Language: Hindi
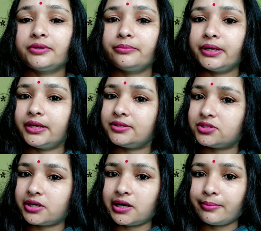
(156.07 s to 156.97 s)
फिर मैं
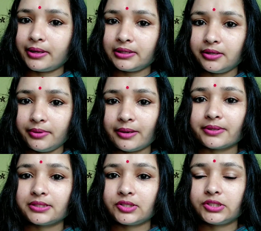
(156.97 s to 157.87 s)
इंस्टाग्राम आईडी भी
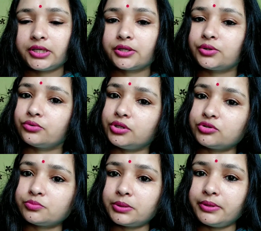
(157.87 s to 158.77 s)
आपके साथ शेयर करूँगी
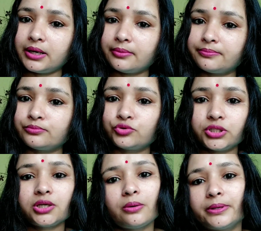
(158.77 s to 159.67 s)
उस पर भी आप
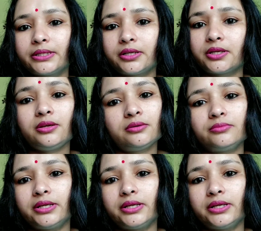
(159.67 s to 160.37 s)
मुझे कमेंट करके